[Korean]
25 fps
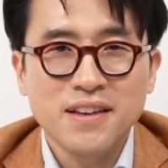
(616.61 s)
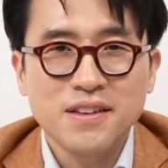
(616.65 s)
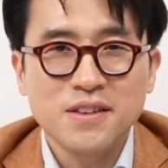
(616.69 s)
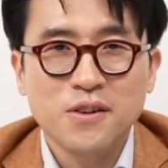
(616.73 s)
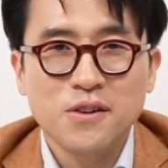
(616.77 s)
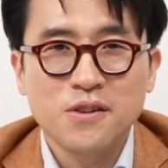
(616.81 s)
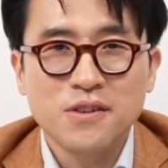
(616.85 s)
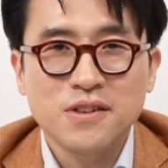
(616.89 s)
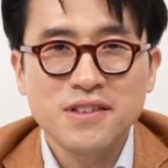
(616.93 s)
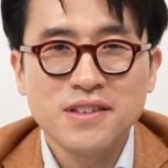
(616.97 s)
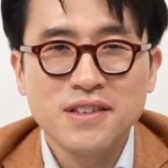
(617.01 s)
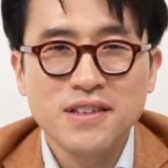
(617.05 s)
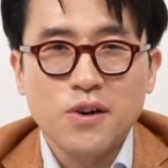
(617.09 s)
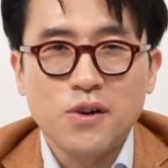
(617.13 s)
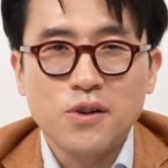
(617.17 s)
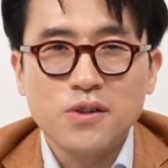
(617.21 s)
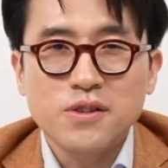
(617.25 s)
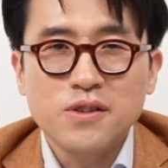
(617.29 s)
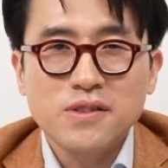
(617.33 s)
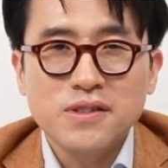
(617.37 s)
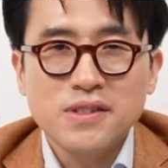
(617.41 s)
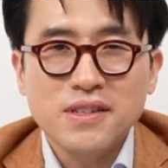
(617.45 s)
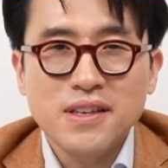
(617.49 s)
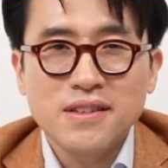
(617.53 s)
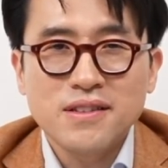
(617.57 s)
이거를
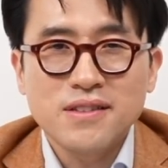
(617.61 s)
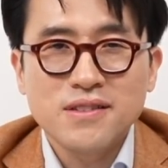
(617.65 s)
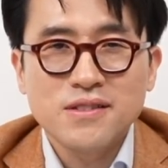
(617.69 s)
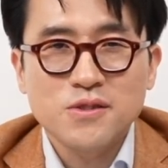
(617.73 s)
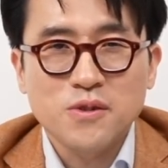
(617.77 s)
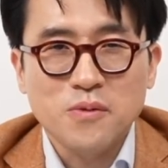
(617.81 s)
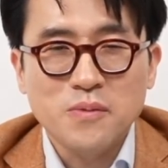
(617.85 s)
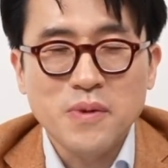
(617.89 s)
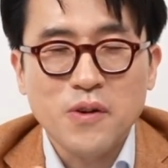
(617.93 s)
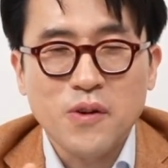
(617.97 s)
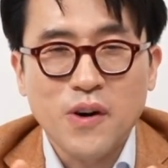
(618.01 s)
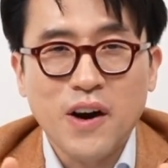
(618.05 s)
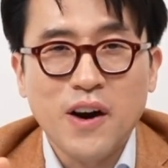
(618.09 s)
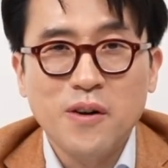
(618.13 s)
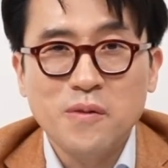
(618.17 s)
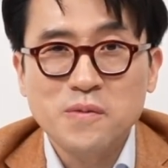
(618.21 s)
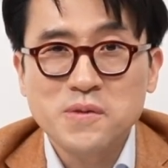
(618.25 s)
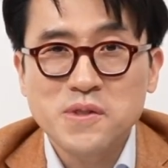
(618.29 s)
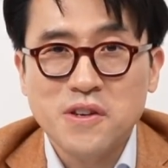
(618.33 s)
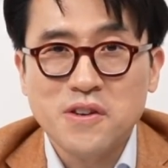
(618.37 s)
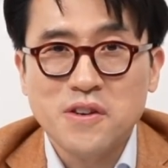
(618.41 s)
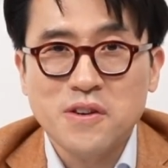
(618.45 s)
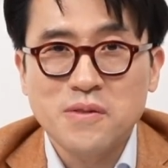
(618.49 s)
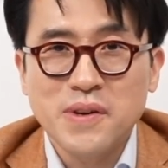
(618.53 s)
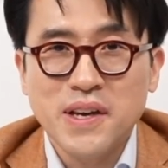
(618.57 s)
어떨 때는 정말
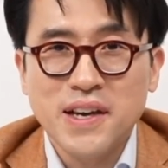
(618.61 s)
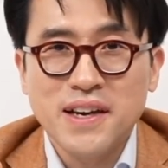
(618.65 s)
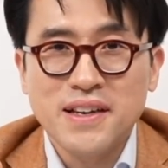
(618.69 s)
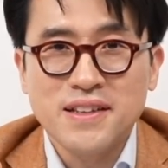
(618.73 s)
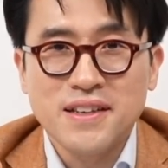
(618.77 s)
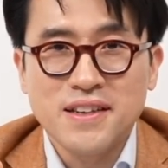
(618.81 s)
과업처럼 해야